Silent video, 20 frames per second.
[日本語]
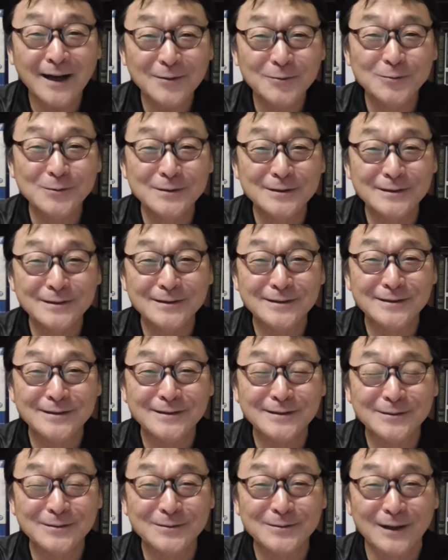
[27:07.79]
明る
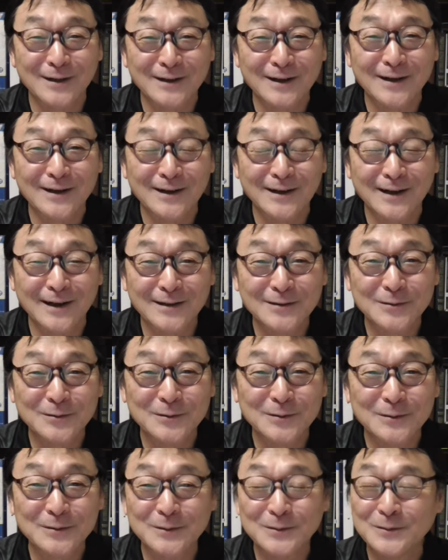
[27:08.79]
いうかな、あ
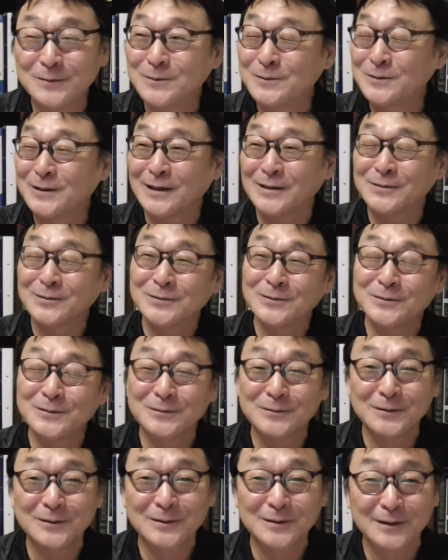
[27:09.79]
の、あ
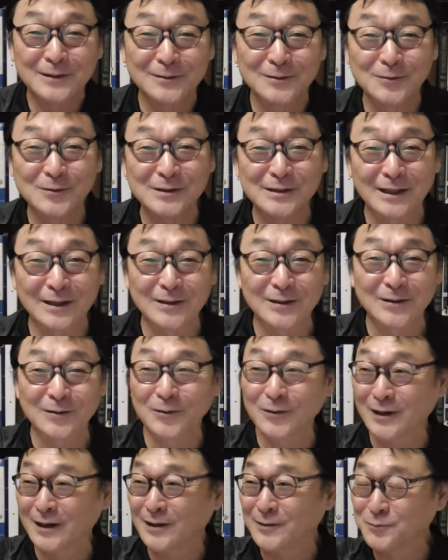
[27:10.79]
の、ルイジアナで
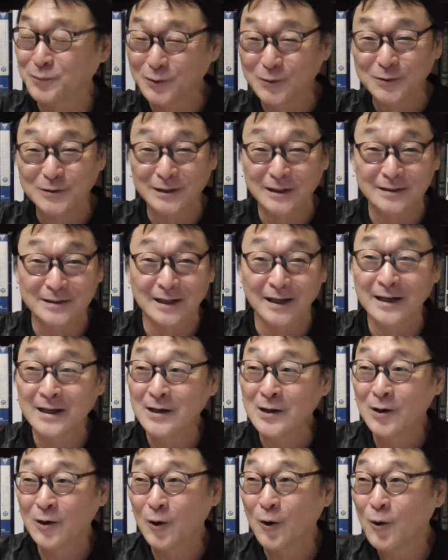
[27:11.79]
ほら、ブルースでさ、
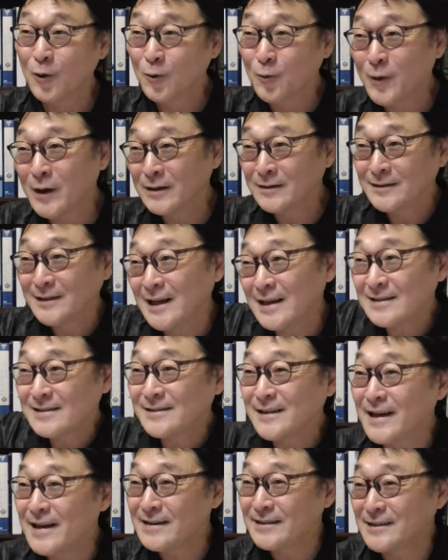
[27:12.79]
おわだ
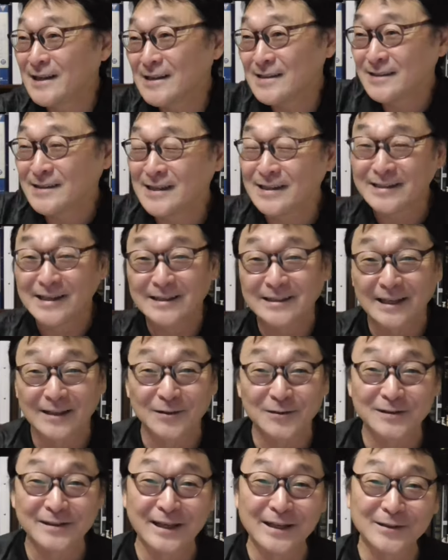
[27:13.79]
せんちゃんちゃちゃちゃ
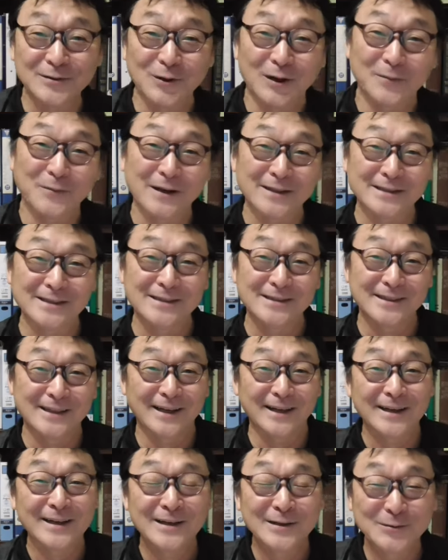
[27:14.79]
の、セントが街に行っ
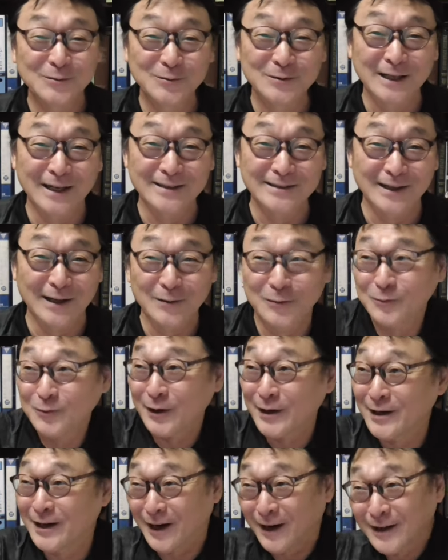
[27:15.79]
て歌で、あの、
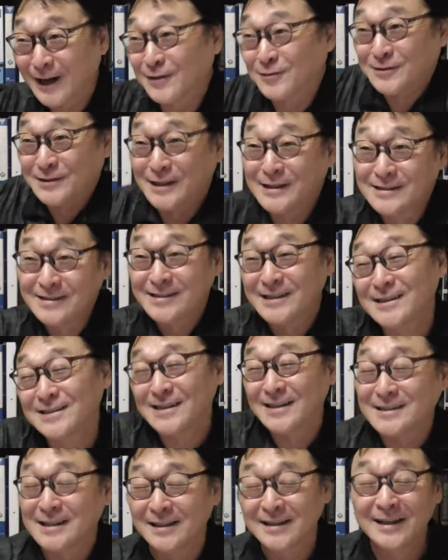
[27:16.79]
えら明るいちゃちゃ
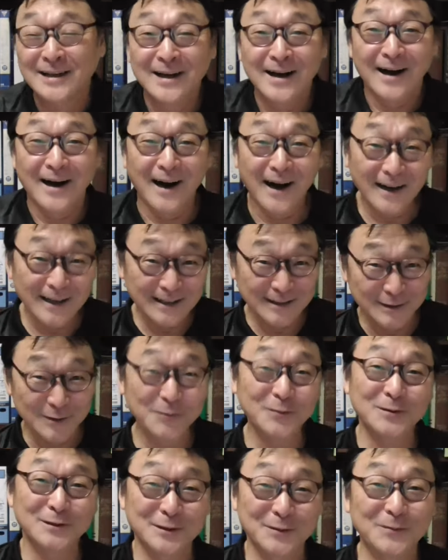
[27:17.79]
ちゃちゃ、あれそ
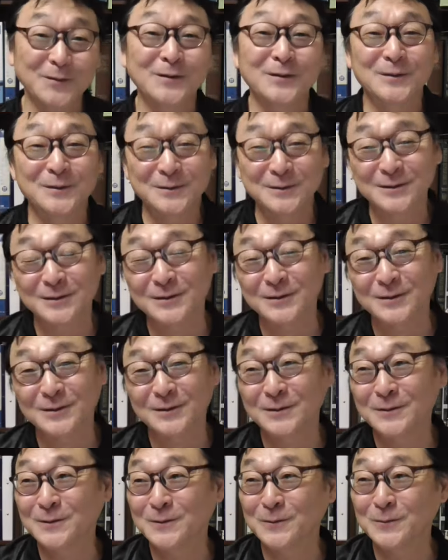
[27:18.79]
もそも、そ
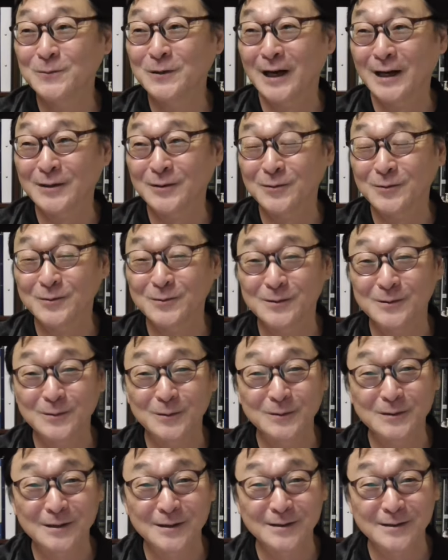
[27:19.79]
の、あの、
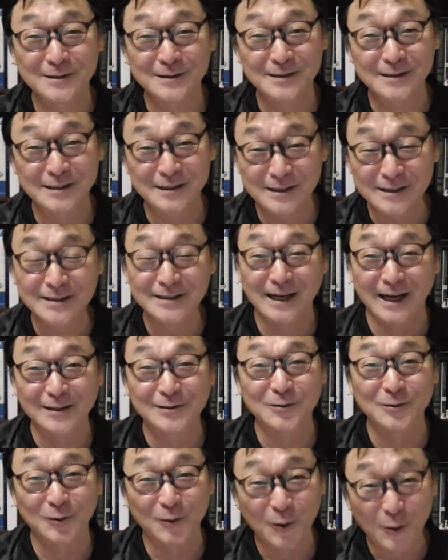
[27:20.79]
死んだ
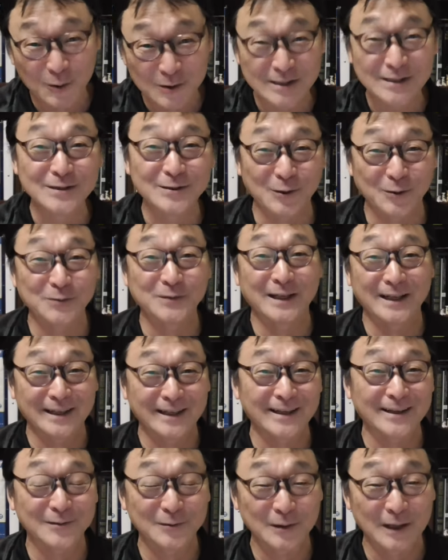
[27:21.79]
後の行進曲みたい
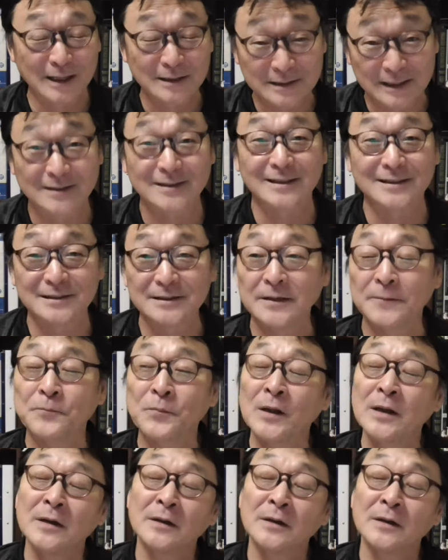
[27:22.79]
なはずやったんですね。